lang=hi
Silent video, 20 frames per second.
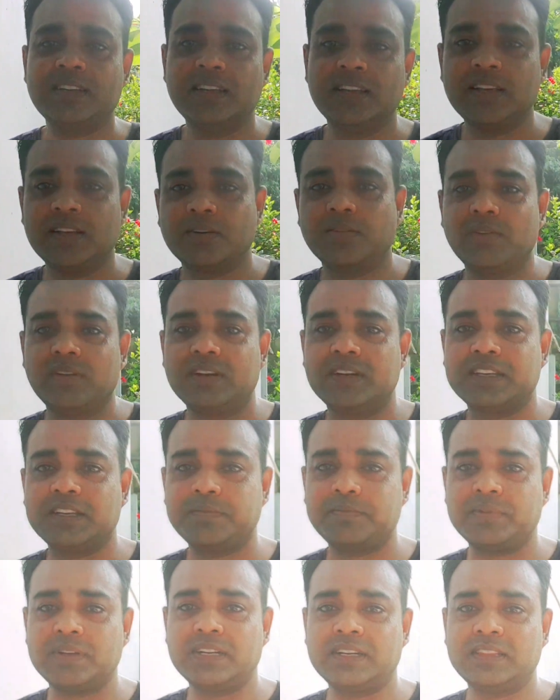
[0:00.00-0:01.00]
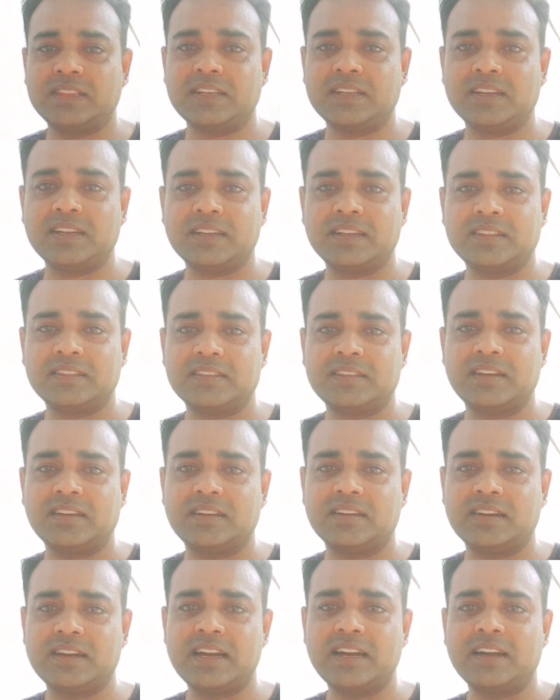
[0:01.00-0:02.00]
से गुलड़ के पेड़ दिख रहे हैं
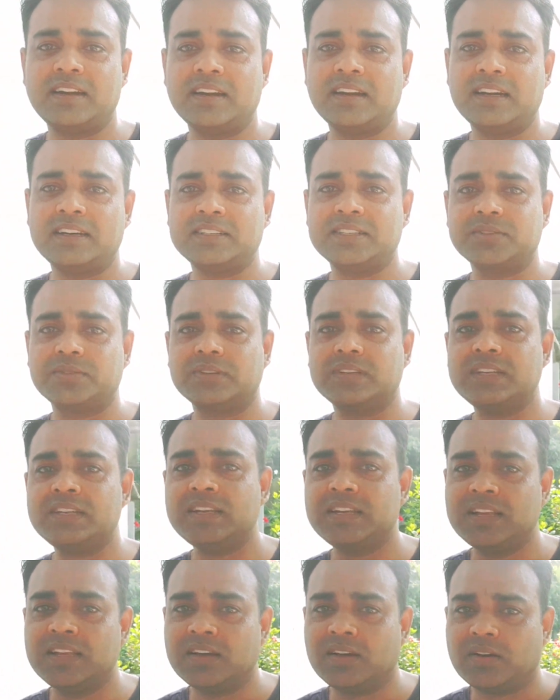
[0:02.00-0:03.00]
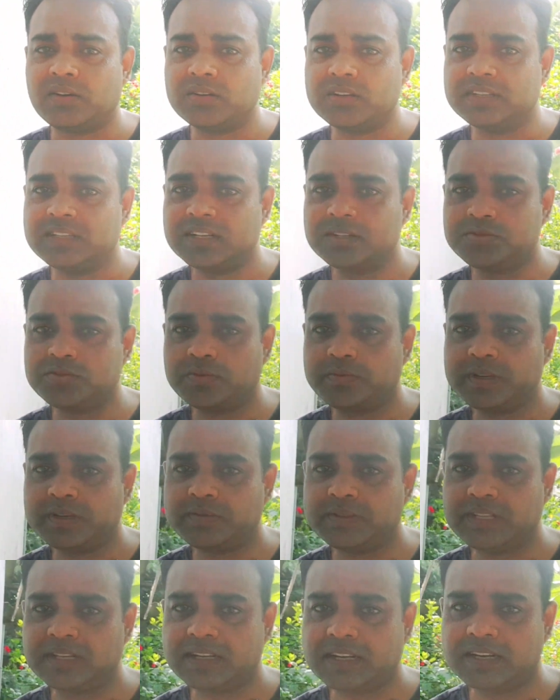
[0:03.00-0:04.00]
कितने रेड रेड से हो गए और इधर जो
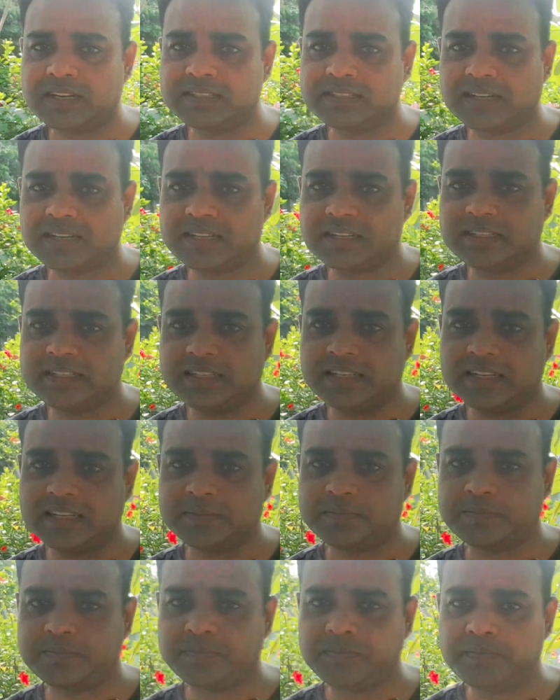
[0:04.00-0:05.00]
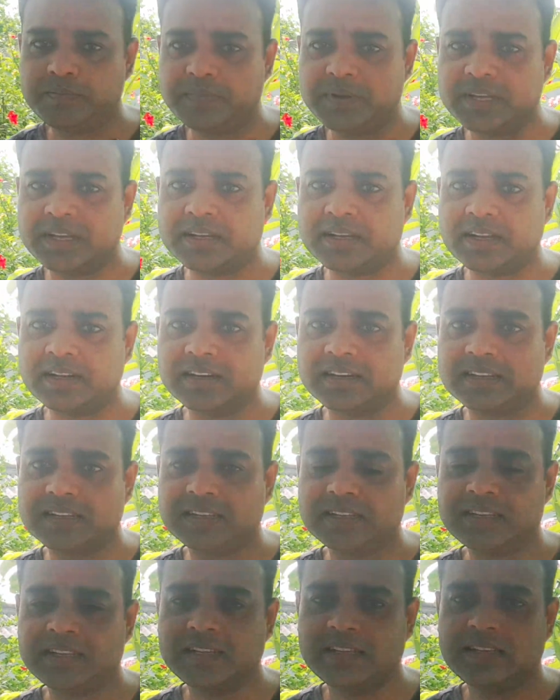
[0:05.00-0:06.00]
मैं अभी दिखाना चाह रहा था ये है पिंक कलर
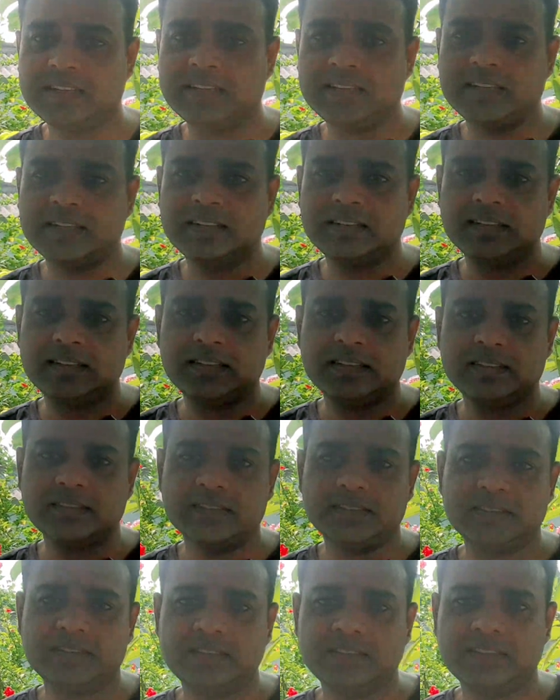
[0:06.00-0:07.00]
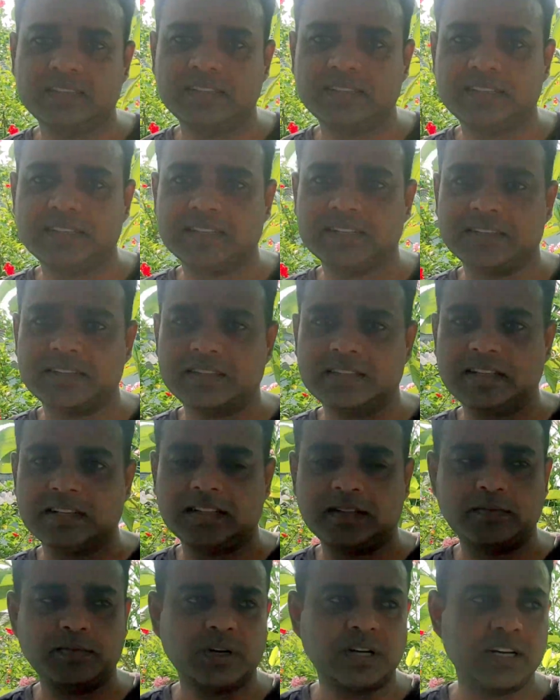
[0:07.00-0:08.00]
के ये देखिए
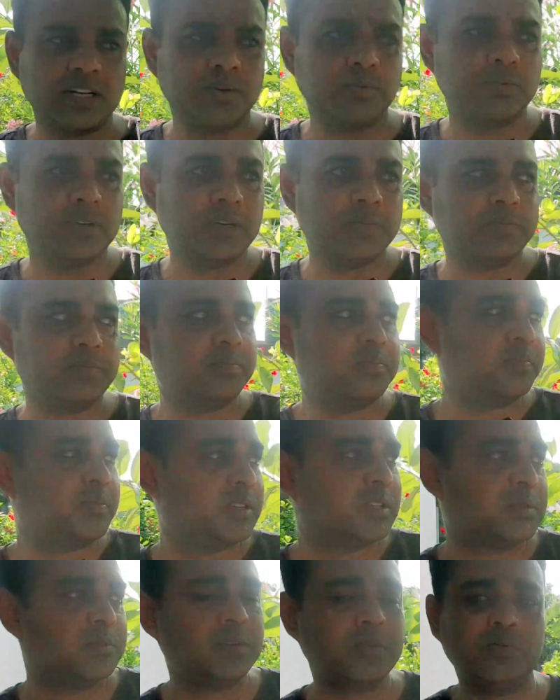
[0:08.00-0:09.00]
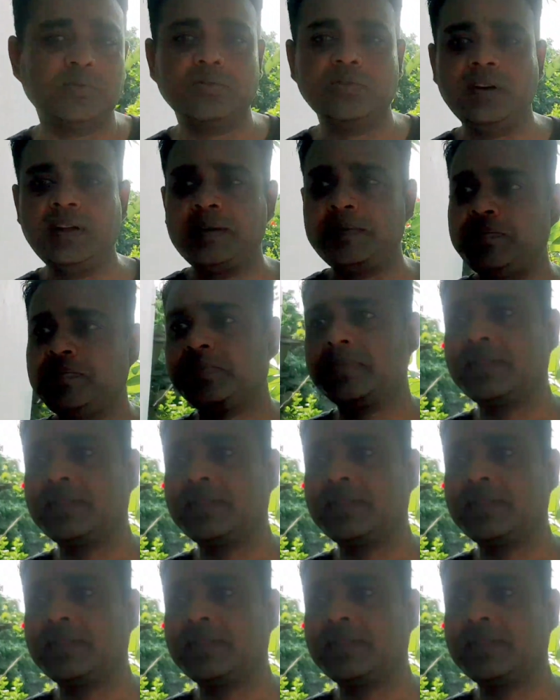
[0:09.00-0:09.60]
कितने एकदम भरे हुए हैं इसमें फूल